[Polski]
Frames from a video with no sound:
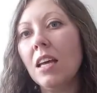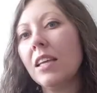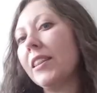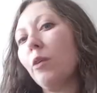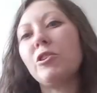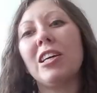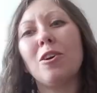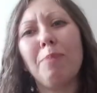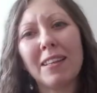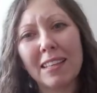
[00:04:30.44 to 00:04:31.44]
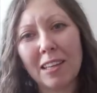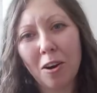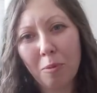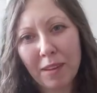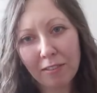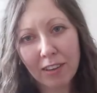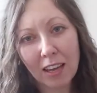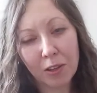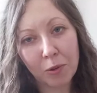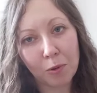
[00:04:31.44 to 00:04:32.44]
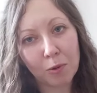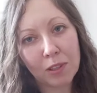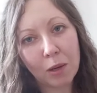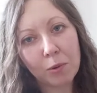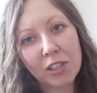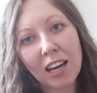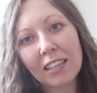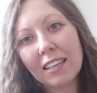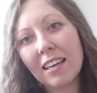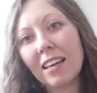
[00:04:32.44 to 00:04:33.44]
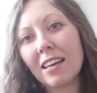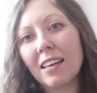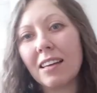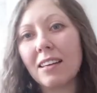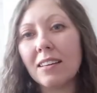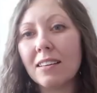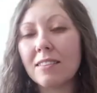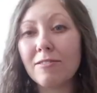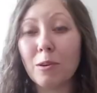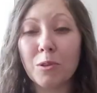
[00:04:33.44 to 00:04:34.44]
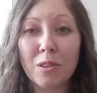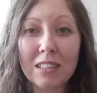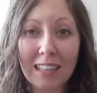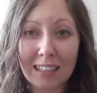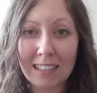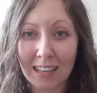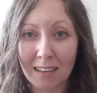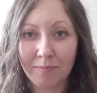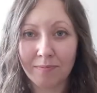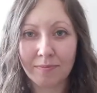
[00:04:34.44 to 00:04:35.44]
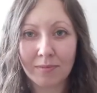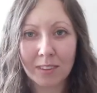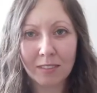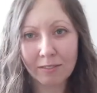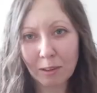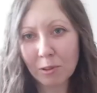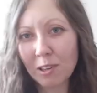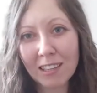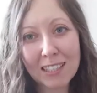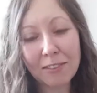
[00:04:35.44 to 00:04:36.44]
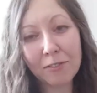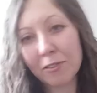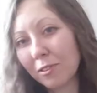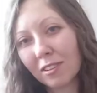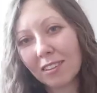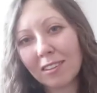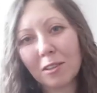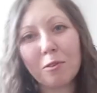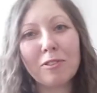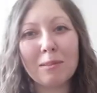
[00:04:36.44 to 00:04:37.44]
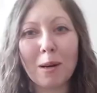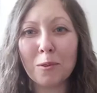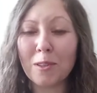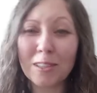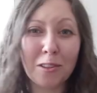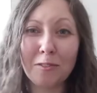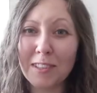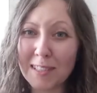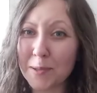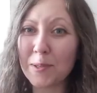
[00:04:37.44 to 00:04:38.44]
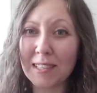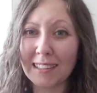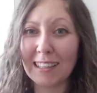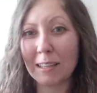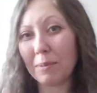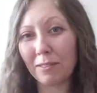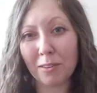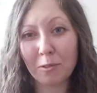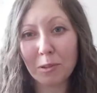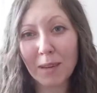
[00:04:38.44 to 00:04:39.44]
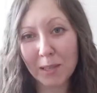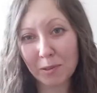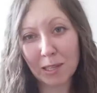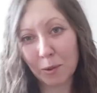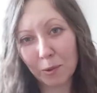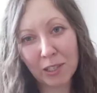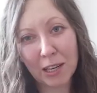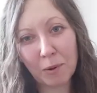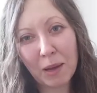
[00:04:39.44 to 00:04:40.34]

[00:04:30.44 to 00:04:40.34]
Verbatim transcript: nauczanie oparte na objawieniu, nauczanie w autorytecie, w autorytecie y, równym autorytetowi Jezusa, tak naprawdę, w którym Jezus nauczał.